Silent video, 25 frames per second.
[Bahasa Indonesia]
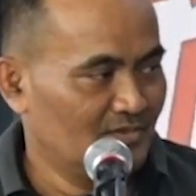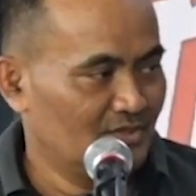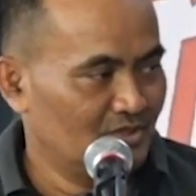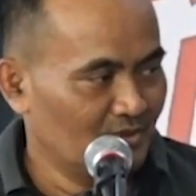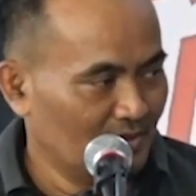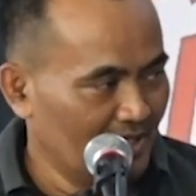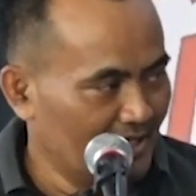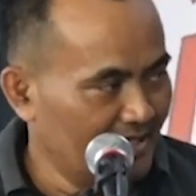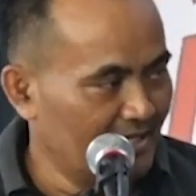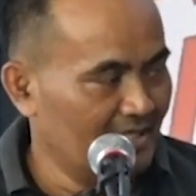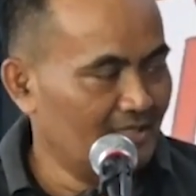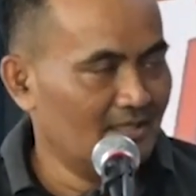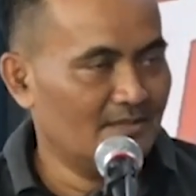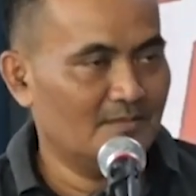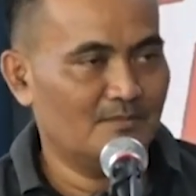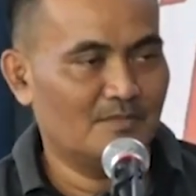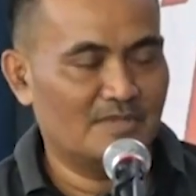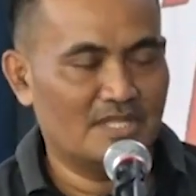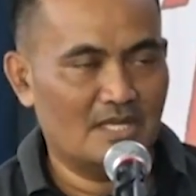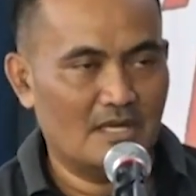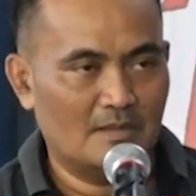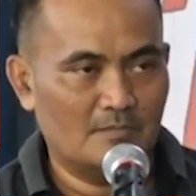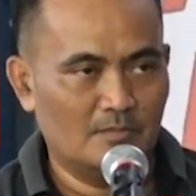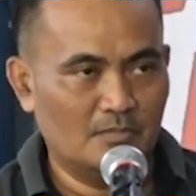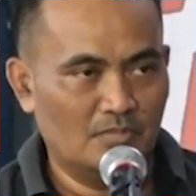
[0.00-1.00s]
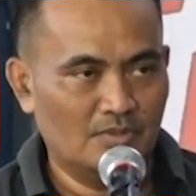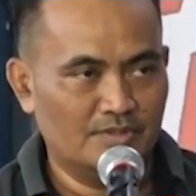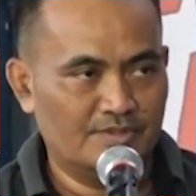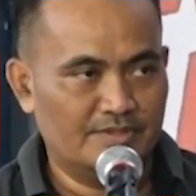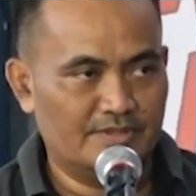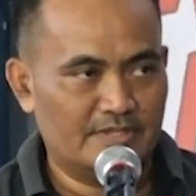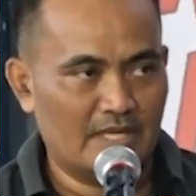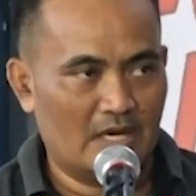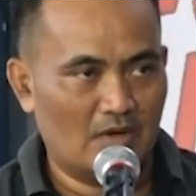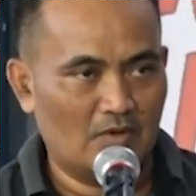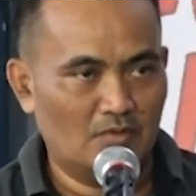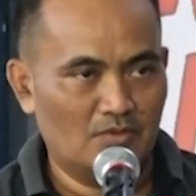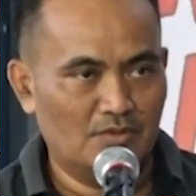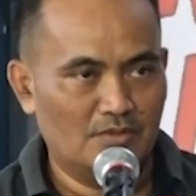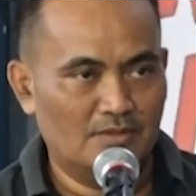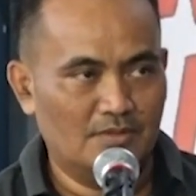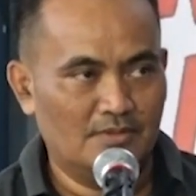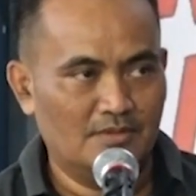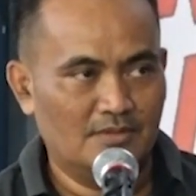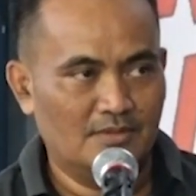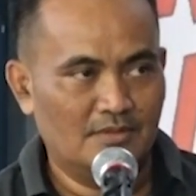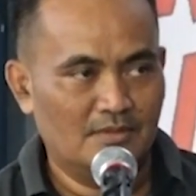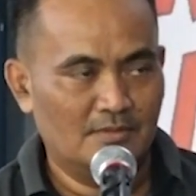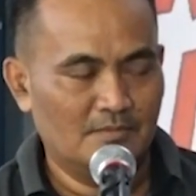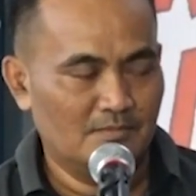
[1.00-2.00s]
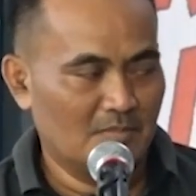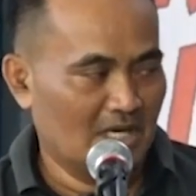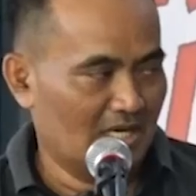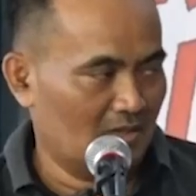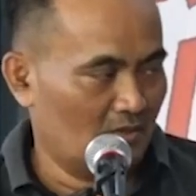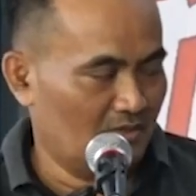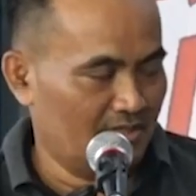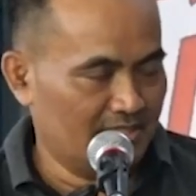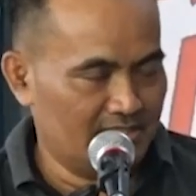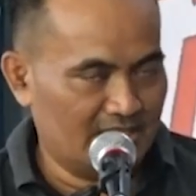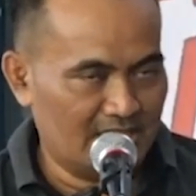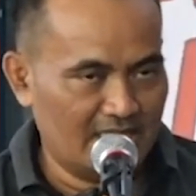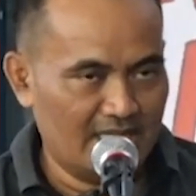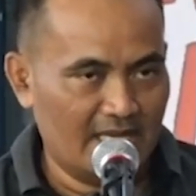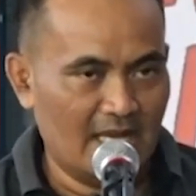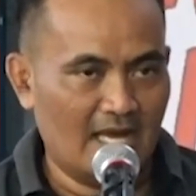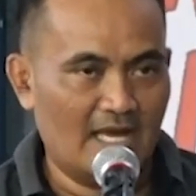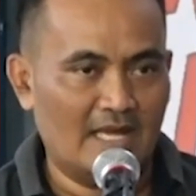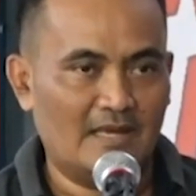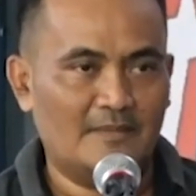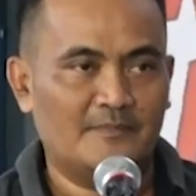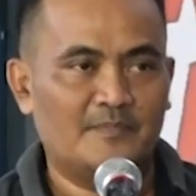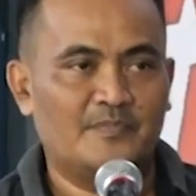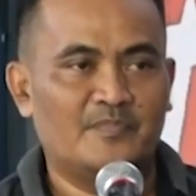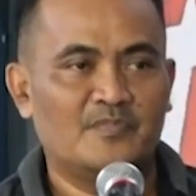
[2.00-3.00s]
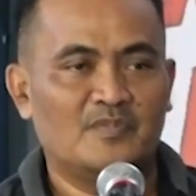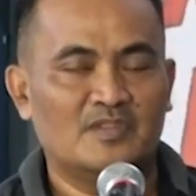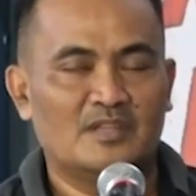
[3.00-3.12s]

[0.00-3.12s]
Juli menyambut tahun baru Hijriah.